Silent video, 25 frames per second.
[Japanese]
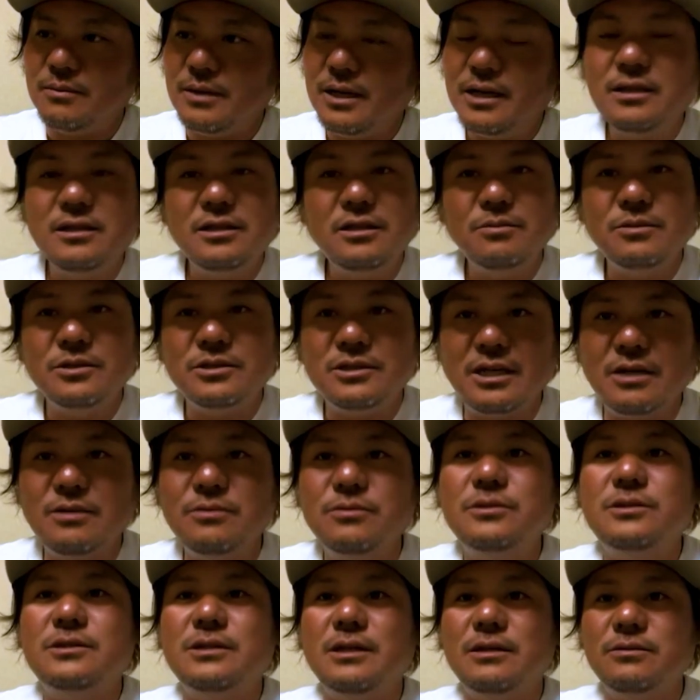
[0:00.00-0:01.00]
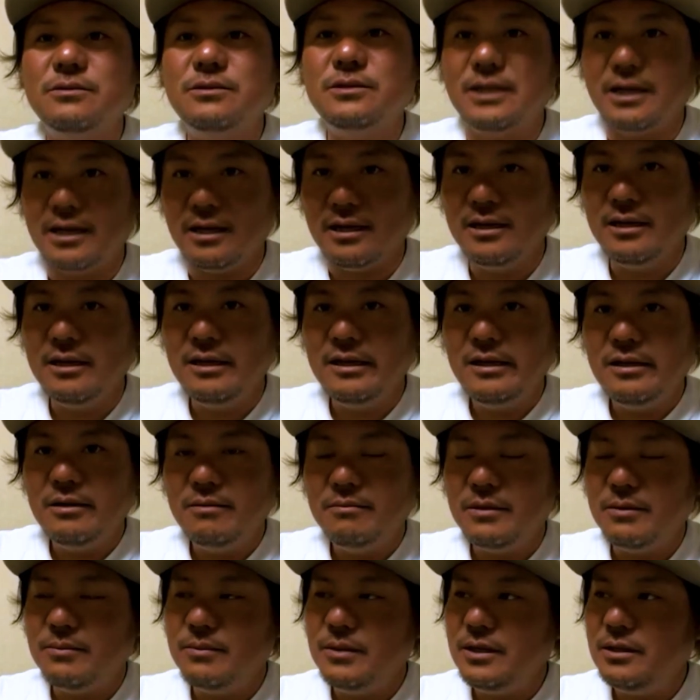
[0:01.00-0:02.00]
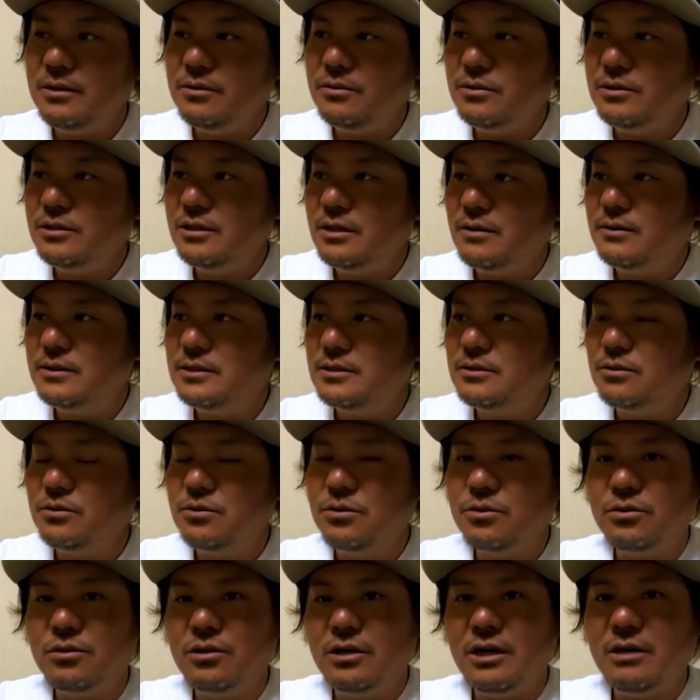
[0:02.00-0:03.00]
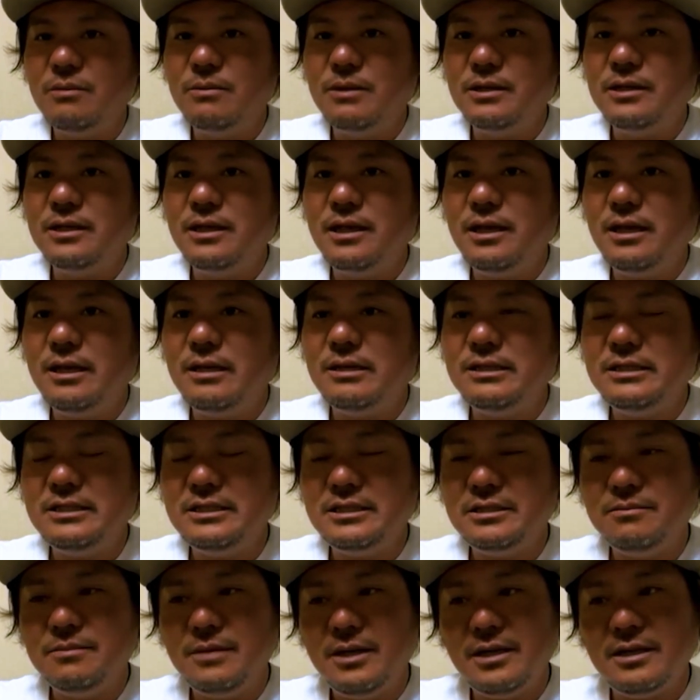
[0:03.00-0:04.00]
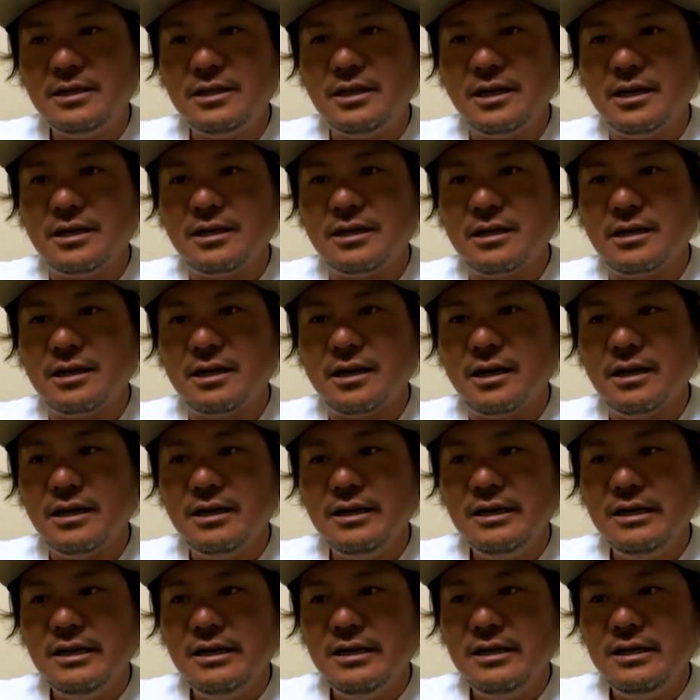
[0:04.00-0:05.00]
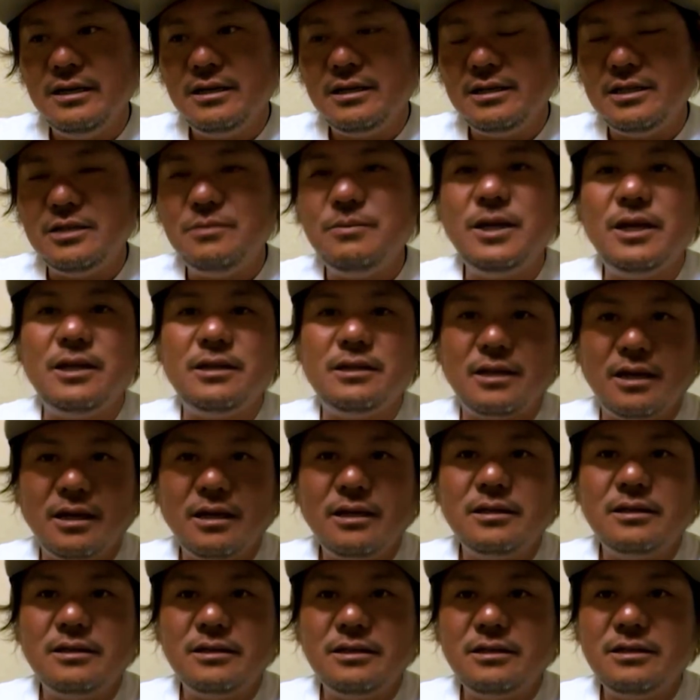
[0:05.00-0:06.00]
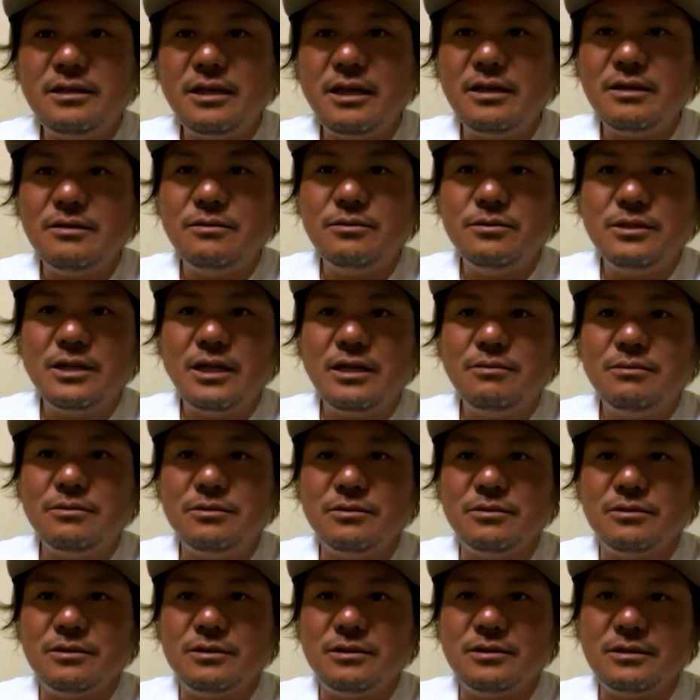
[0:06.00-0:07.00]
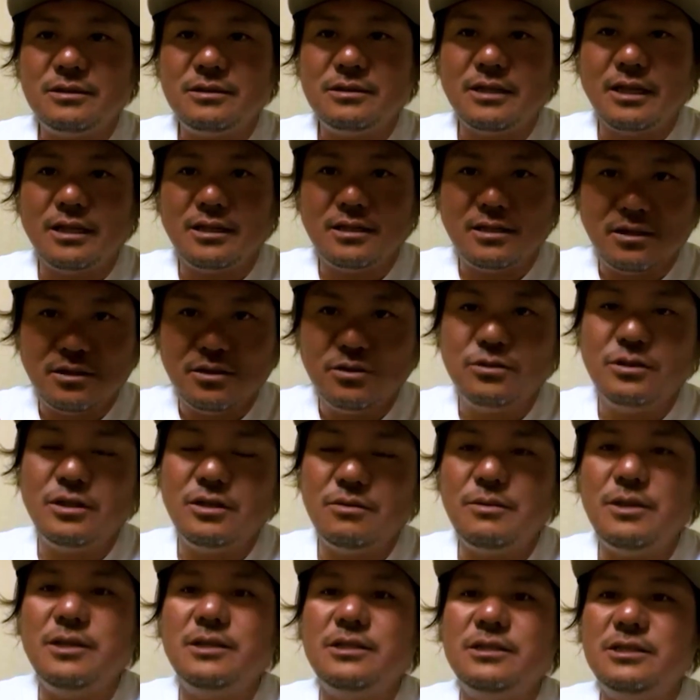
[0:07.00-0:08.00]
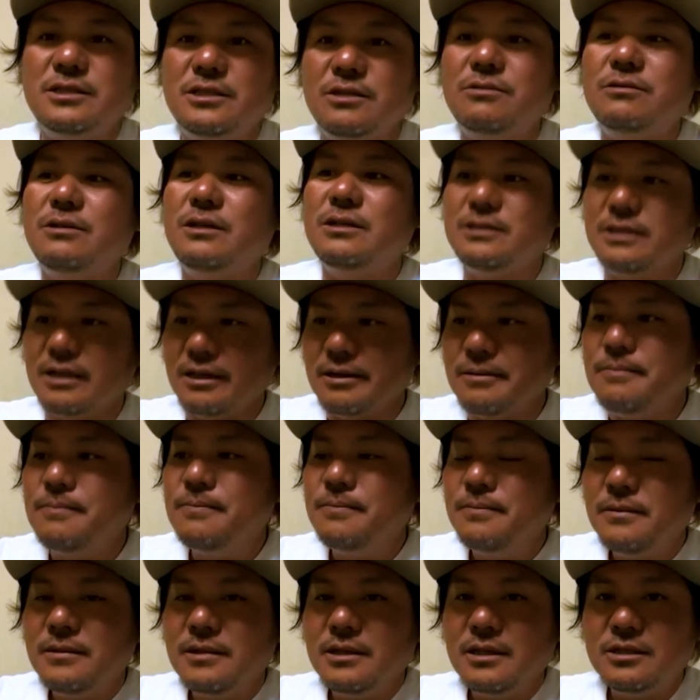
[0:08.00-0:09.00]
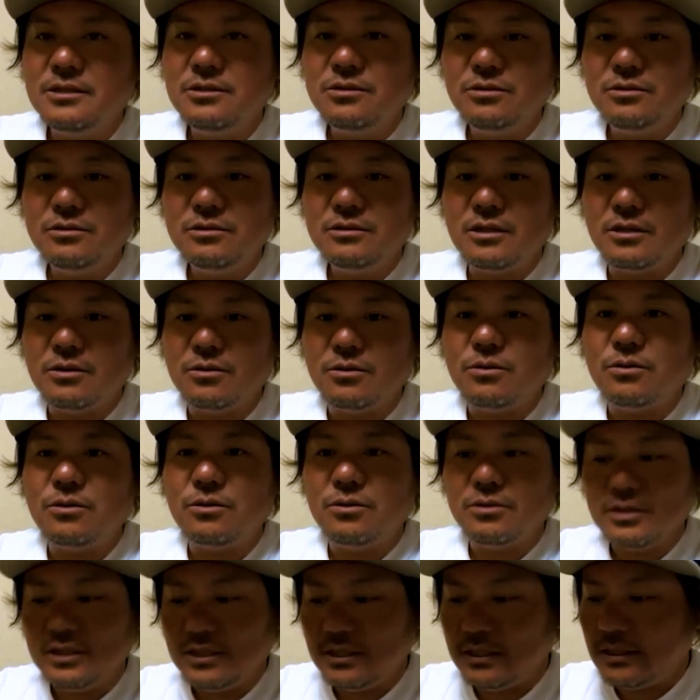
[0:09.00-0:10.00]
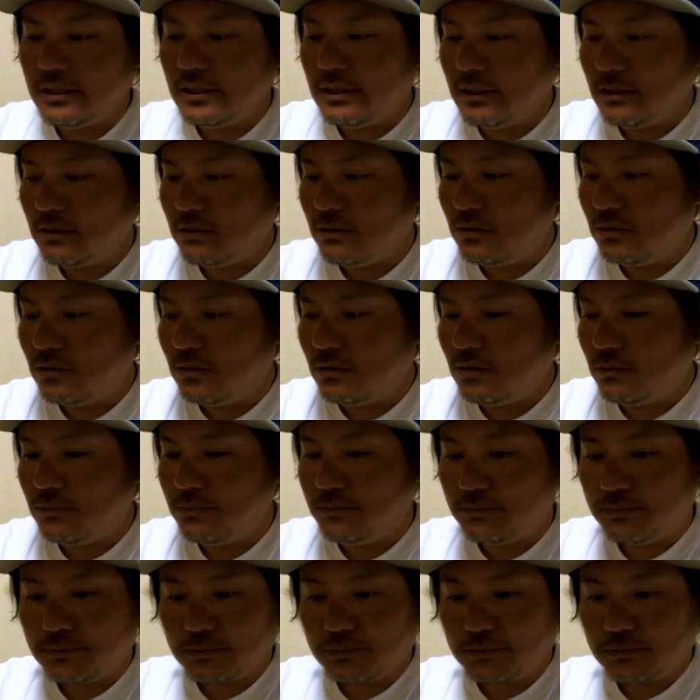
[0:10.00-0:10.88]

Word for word: まあ、あっても3房、まあ、メートルに合わすと横幅で1メーターから2メーター人間2人分立ってるようなイメージしてください。そういったところにこ